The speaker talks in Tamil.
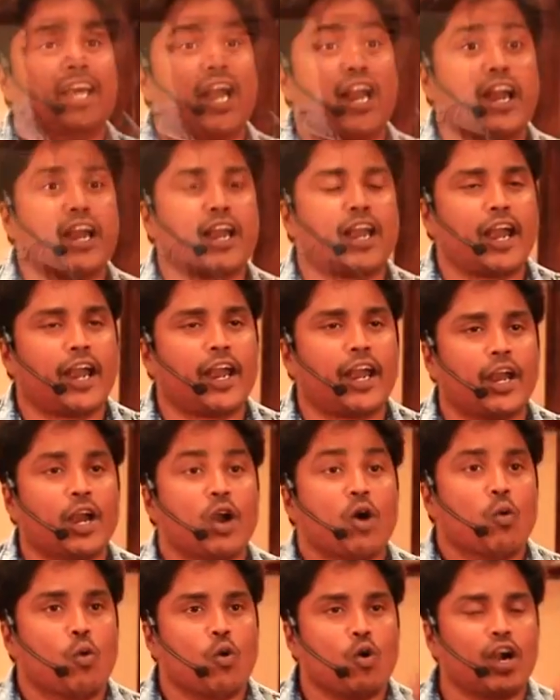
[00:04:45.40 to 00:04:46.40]
எங்கே
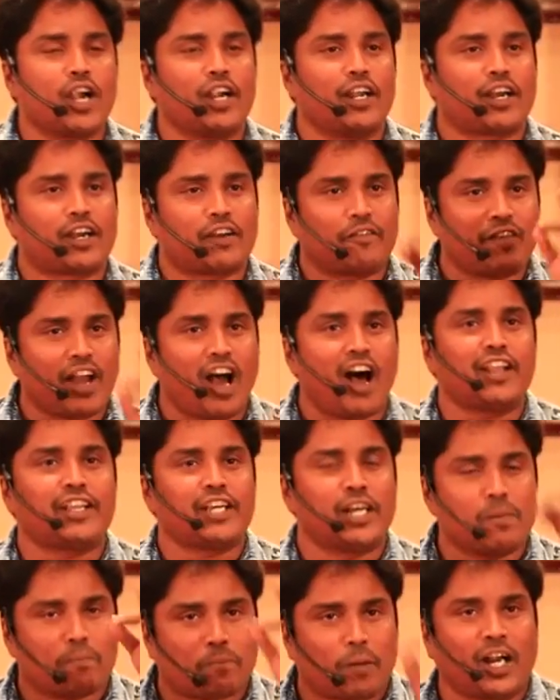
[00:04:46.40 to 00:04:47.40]
உங்களுக்கு
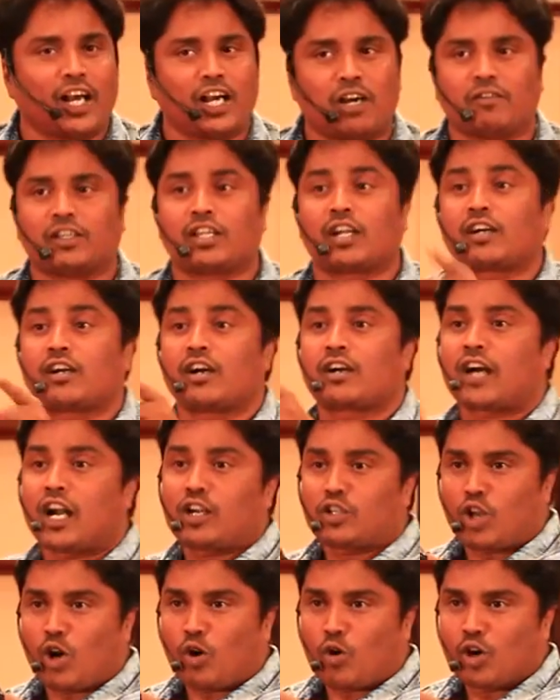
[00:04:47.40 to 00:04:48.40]
வியாதியில் பழகுவதற்கு
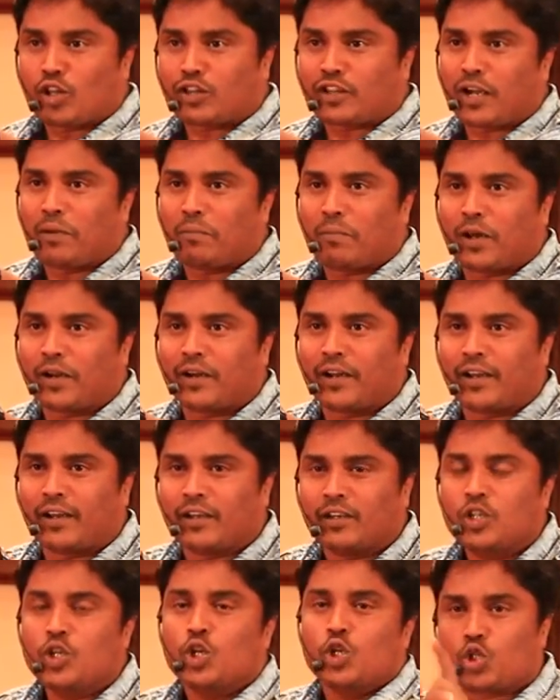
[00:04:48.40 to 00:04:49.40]
கற்றுக் கொடுத்தான் பாருங்க
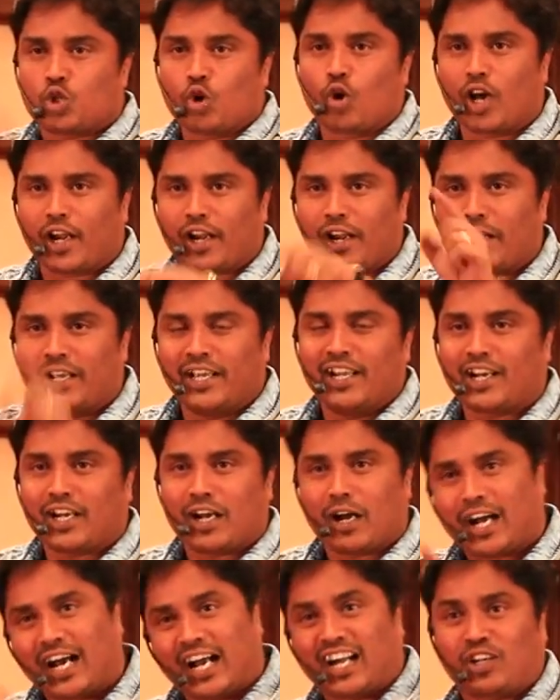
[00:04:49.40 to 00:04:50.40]
சுகர்ல
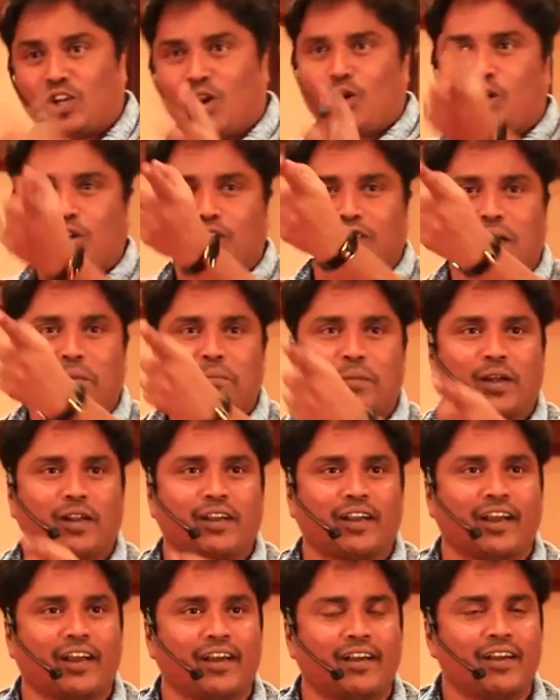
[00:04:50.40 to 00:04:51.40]
இருக்க கற்றுக் கொடுத்தான்
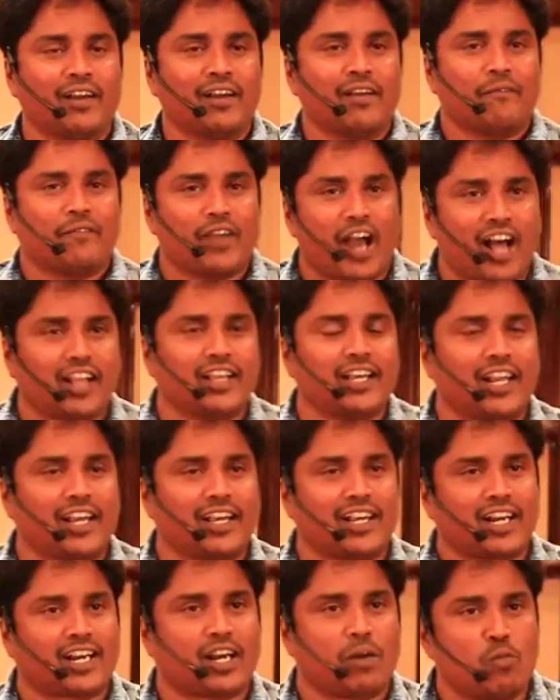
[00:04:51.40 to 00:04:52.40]
பாருங்க வியாதியில்
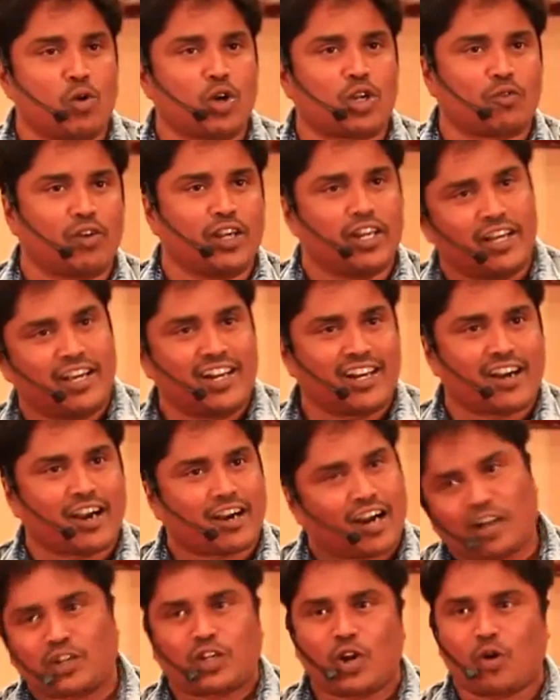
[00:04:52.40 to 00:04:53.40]
இருக்க மூட்டு வழியில் இருக்க
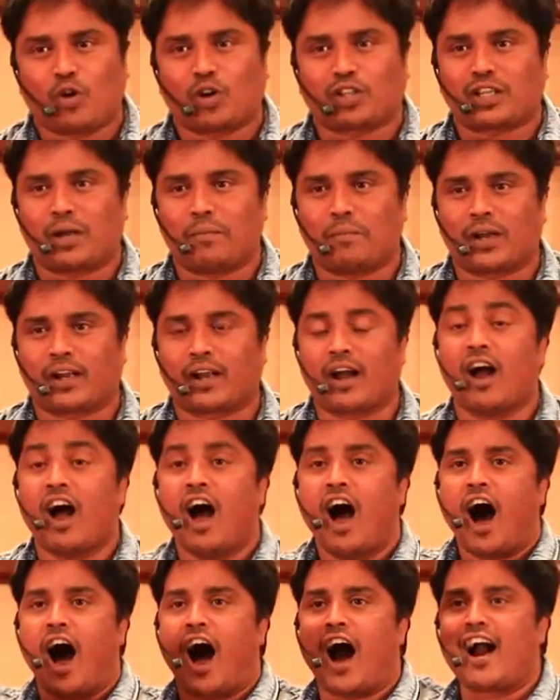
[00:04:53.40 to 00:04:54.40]
கற்றுக் கொடுத்தான் பாருங்க
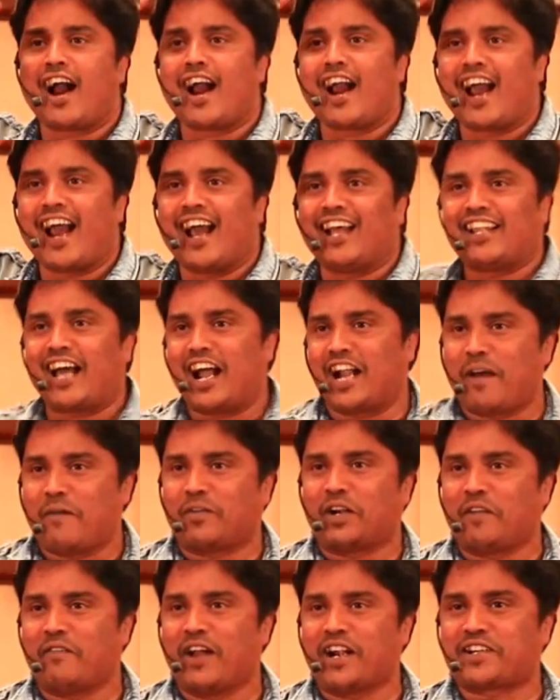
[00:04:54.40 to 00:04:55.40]
அங்கேதான்
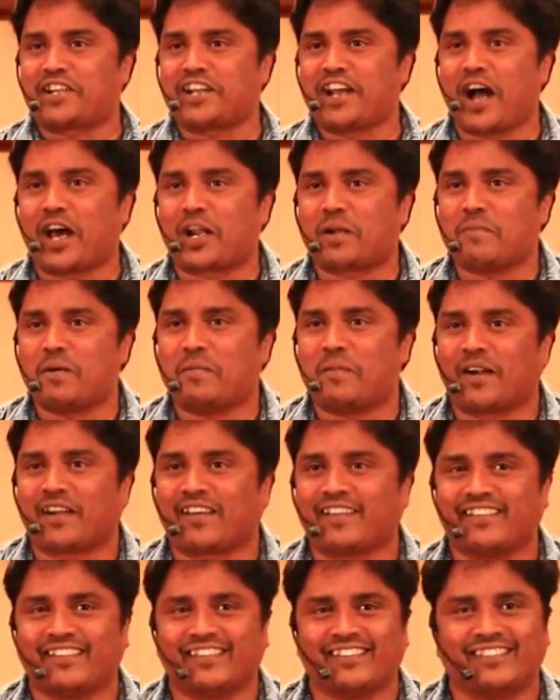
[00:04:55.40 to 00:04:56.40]
அவனுடைய வெற்றி
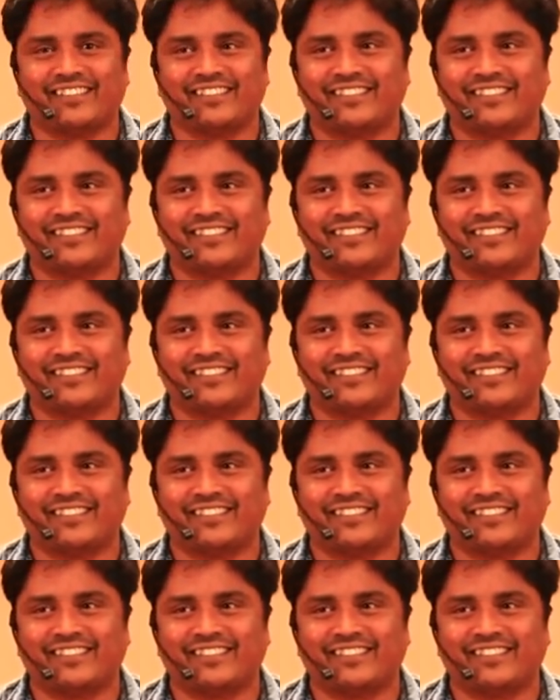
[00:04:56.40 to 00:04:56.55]
ஆரம்பமானது